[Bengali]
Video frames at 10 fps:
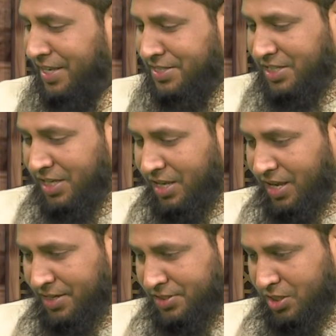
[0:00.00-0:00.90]
এই যে
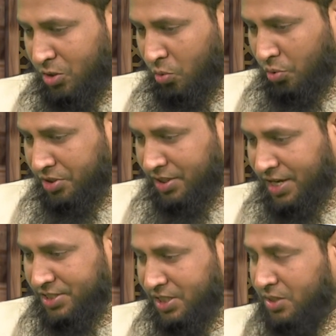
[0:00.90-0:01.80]
আজকের
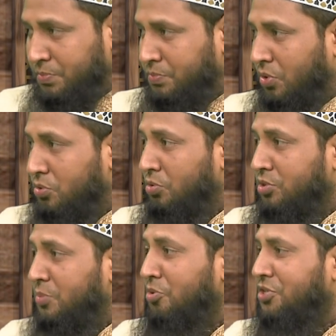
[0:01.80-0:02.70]
ঐতিহাসিক বদর
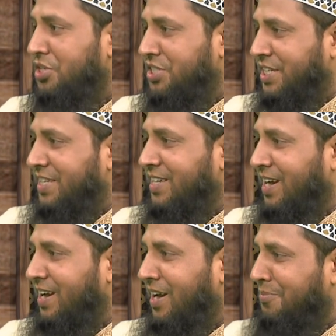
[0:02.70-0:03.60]
দিবসের
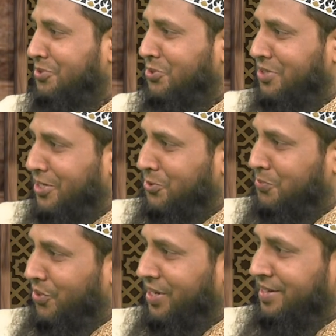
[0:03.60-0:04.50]
শিক্ষা আপনি যদি একটু
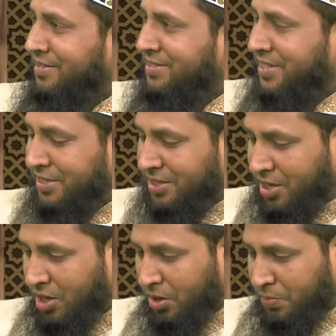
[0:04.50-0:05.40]
বলেন যে
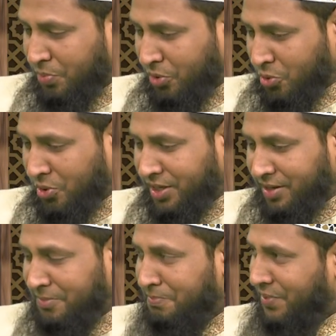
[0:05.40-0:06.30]

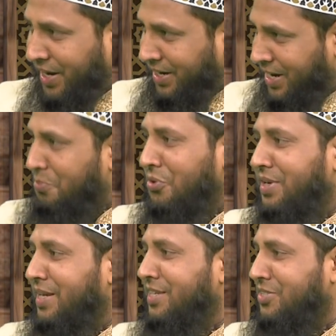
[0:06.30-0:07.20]
বদরের
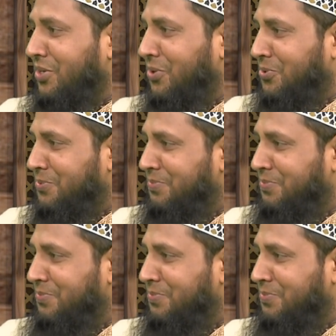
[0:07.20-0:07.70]
প্রেক্ষাপটটা কি ছিল